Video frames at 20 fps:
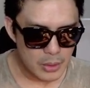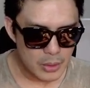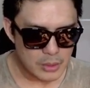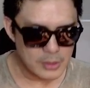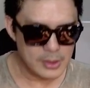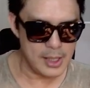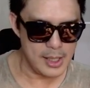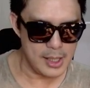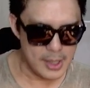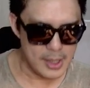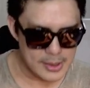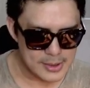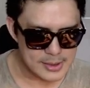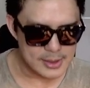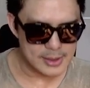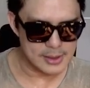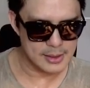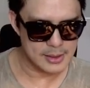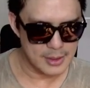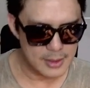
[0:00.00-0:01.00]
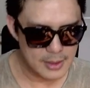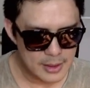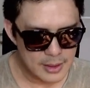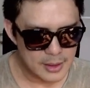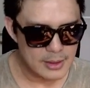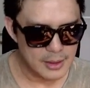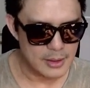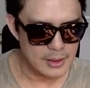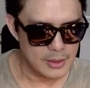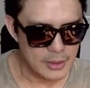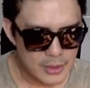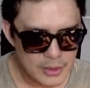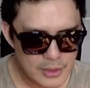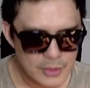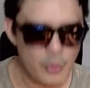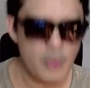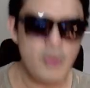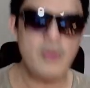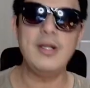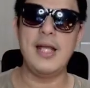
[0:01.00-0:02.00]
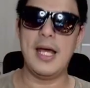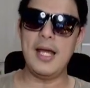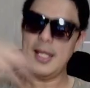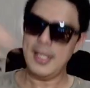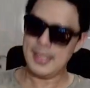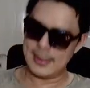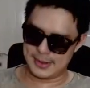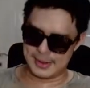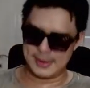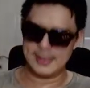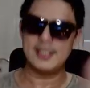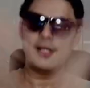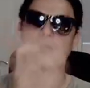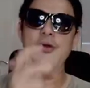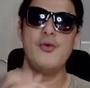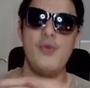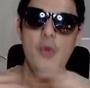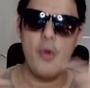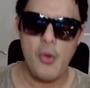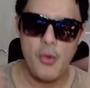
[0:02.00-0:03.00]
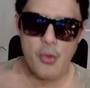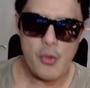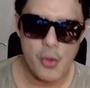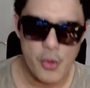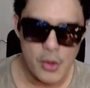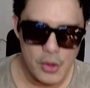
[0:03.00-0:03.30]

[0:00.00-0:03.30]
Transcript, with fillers: Nice. Oh nice. Woo.